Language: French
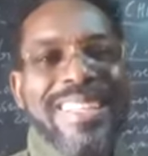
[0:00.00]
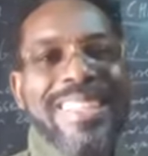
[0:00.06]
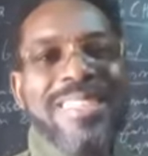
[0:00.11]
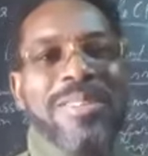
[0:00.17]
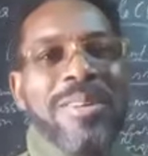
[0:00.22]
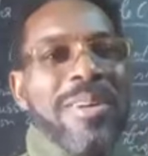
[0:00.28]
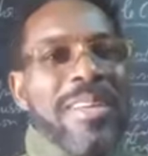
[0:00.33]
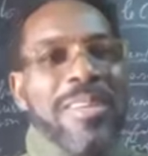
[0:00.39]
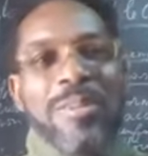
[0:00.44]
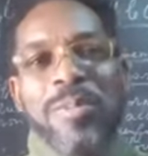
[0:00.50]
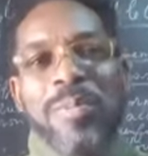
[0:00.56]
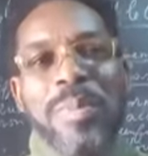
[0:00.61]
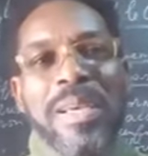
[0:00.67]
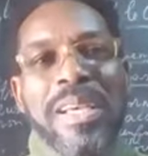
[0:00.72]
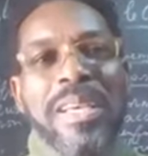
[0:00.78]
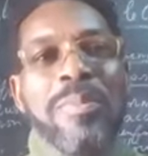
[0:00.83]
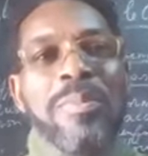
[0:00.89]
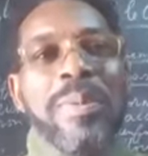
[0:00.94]
Ils ont
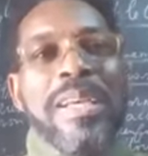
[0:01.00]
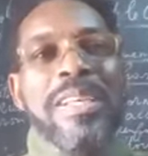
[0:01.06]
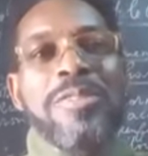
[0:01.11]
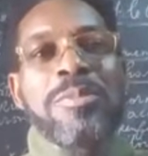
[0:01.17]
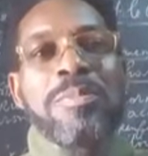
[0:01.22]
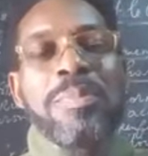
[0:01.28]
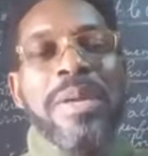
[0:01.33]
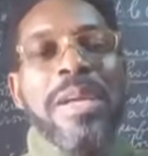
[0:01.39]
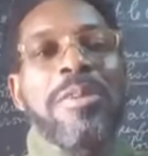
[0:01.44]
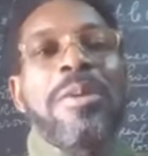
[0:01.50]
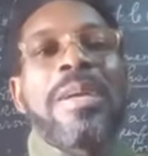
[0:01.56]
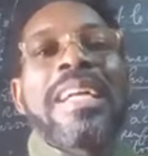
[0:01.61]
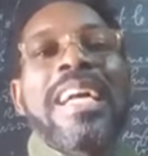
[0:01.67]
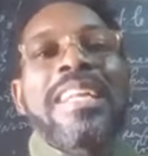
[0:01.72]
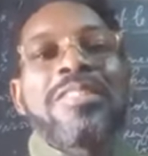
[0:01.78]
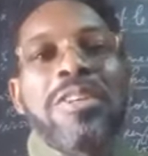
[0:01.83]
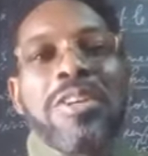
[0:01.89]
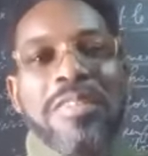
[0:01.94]
récupéré presque près de
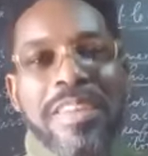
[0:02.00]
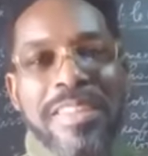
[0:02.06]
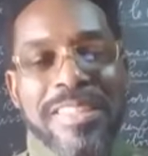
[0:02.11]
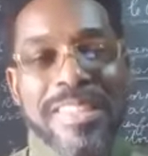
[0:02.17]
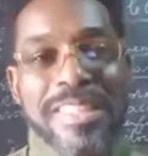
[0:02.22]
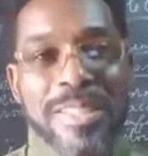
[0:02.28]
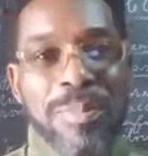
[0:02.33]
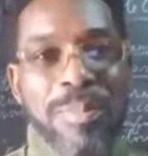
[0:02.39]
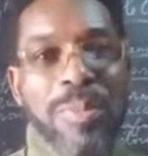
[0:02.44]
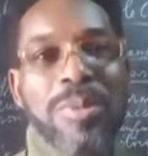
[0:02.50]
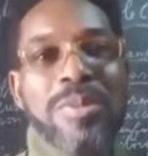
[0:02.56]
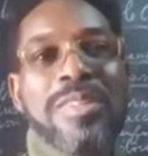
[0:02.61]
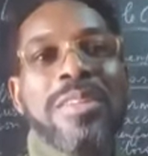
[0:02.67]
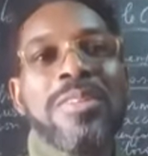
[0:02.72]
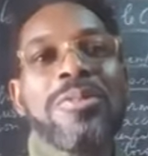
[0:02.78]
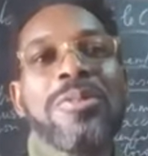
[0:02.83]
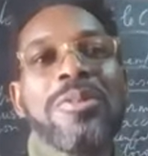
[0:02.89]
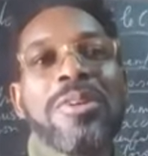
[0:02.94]

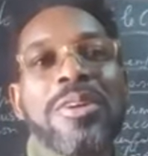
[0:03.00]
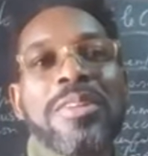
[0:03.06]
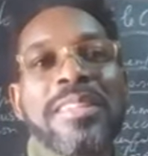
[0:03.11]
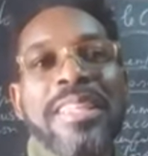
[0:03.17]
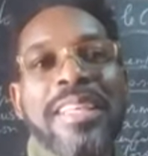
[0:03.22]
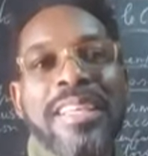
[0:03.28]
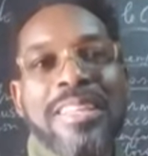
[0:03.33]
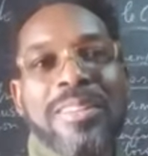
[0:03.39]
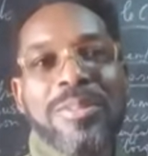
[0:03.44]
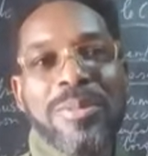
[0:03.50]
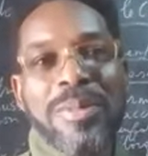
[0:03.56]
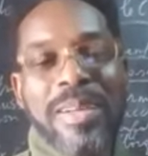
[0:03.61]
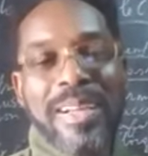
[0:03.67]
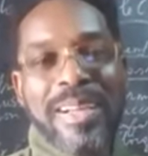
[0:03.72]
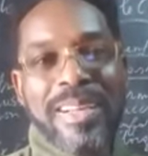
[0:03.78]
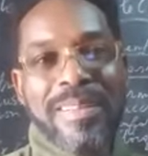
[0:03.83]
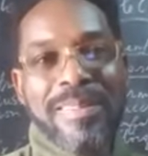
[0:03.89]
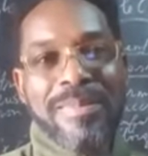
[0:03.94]
90% de leur
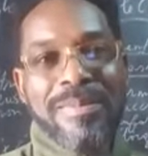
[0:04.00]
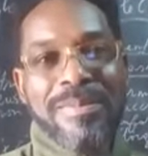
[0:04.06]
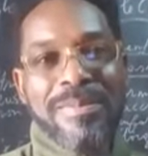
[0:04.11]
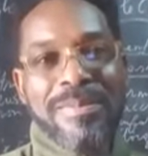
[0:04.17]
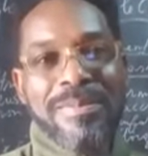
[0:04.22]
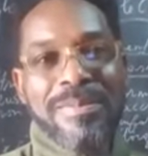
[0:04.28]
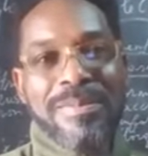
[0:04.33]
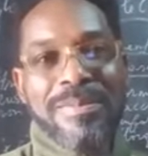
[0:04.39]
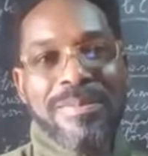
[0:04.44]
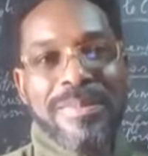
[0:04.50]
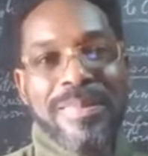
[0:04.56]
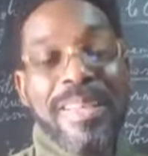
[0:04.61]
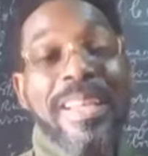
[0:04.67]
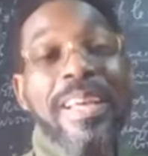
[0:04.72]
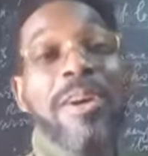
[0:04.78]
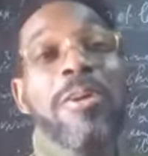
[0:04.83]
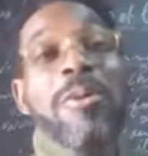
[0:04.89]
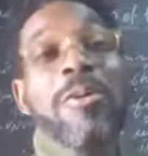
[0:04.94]
territoire.
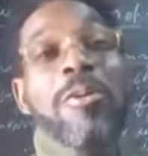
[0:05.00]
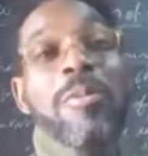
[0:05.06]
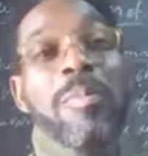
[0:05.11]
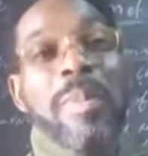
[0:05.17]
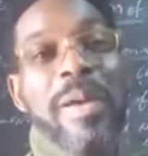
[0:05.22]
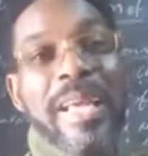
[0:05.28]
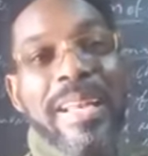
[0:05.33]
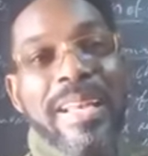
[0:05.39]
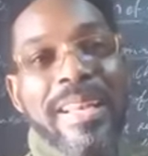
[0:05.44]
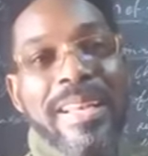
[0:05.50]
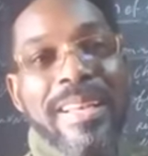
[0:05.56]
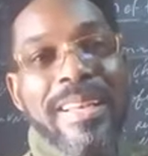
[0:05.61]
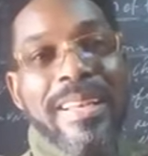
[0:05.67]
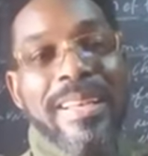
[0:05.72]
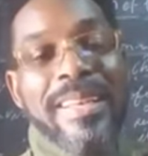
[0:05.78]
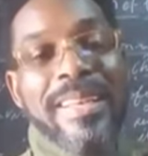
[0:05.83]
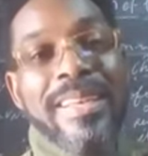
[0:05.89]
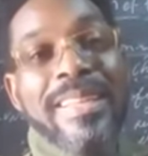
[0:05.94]
Les rebelles
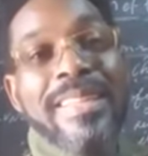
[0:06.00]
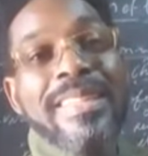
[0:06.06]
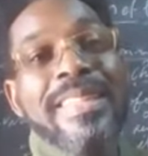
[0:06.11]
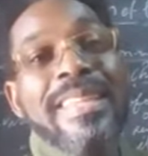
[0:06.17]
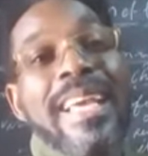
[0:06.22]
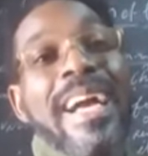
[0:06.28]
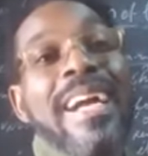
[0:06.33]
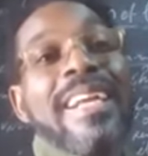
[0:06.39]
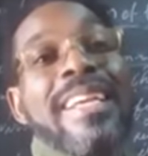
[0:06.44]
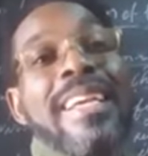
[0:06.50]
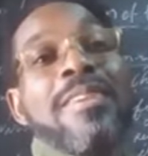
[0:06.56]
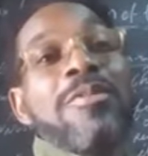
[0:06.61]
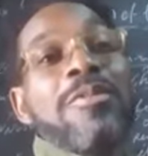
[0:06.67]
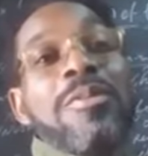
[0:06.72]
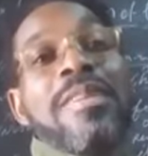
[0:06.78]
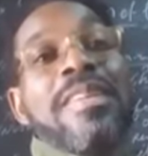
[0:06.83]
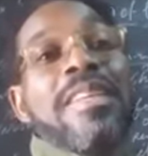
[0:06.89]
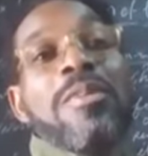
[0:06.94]
étaient à
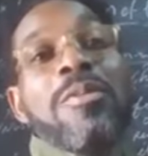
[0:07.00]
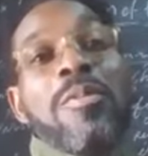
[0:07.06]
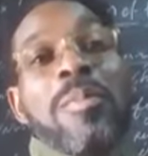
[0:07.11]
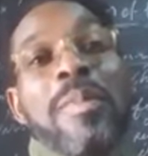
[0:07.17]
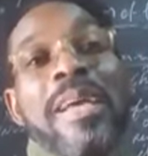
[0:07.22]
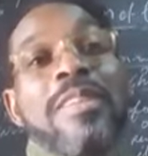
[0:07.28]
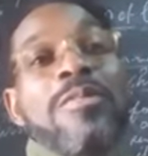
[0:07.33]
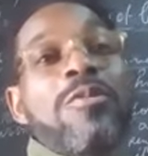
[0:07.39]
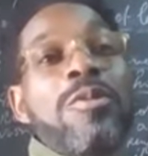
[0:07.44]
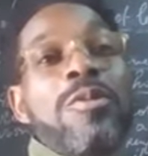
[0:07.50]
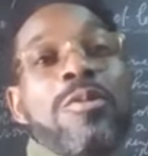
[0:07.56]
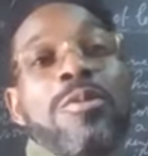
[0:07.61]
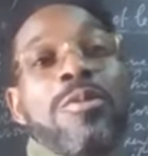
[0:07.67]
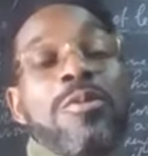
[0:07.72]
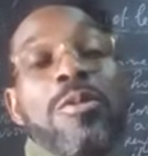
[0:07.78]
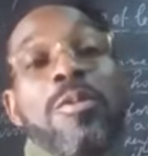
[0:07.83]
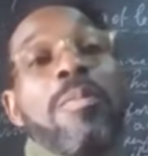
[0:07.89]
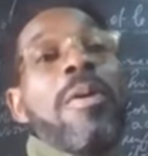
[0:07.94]
quelques kilomètres
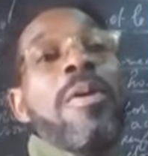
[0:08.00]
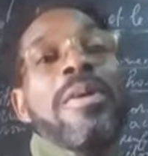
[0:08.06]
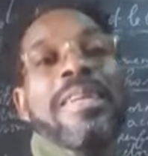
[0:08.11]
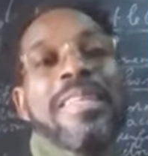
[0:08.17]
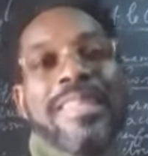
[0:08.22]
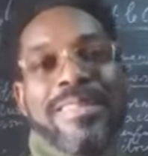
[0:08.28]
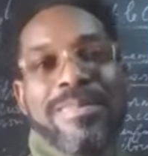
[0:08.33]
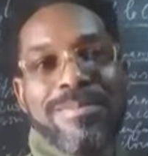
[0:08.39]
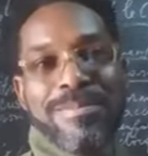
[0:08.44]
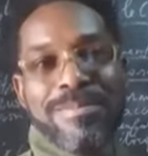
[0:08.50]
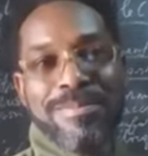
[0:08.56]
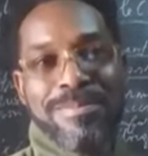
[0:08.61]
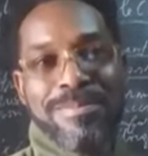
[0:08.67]
de, Bangui.